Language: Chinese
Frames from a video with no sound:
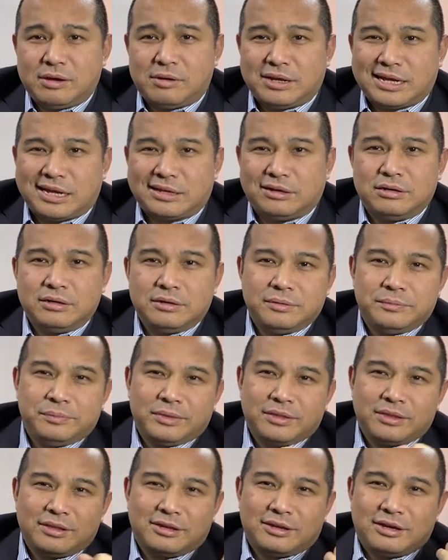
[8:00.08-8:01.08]
电话打通
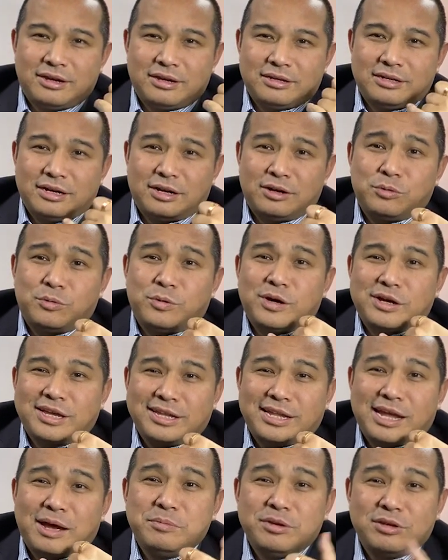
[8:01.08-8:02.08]
啊，然后我
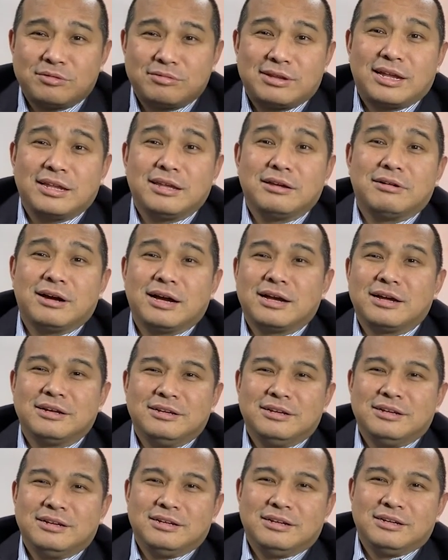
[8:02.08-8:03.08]
给他秘书打电话
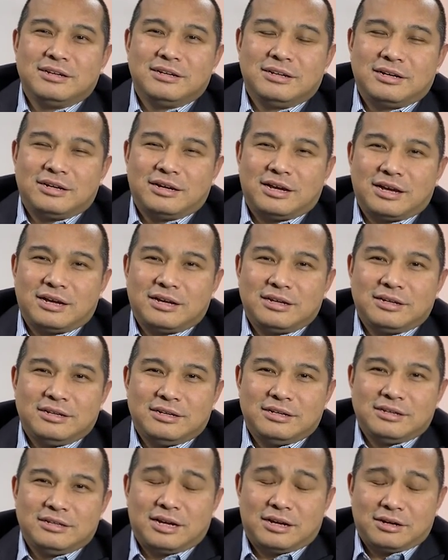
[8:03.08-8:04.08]
啊，
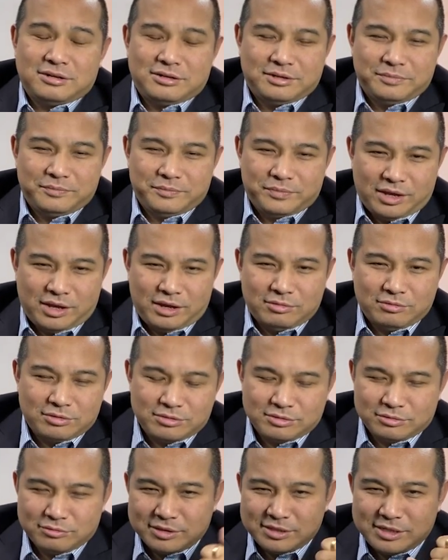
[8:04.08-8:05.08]
然后哎，我
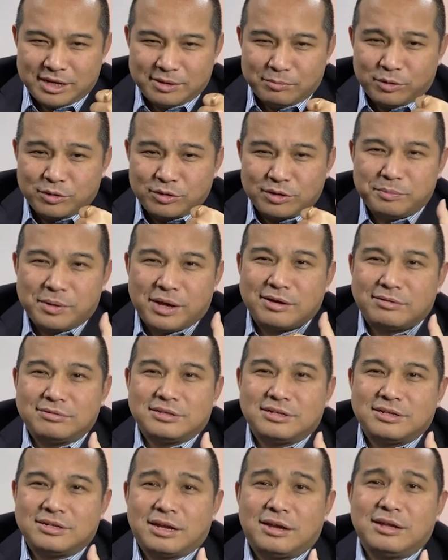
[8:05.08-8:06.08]
说我在某个办公
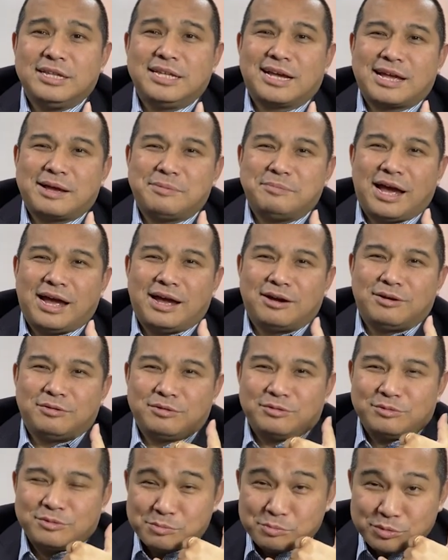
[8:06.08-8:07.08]
室，他说你要干嘛？
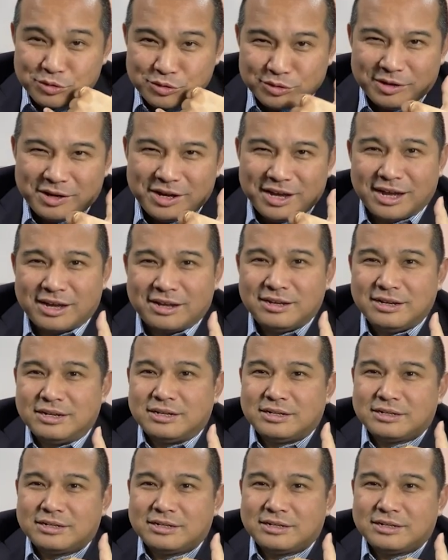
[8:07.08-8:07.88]
我不说啊。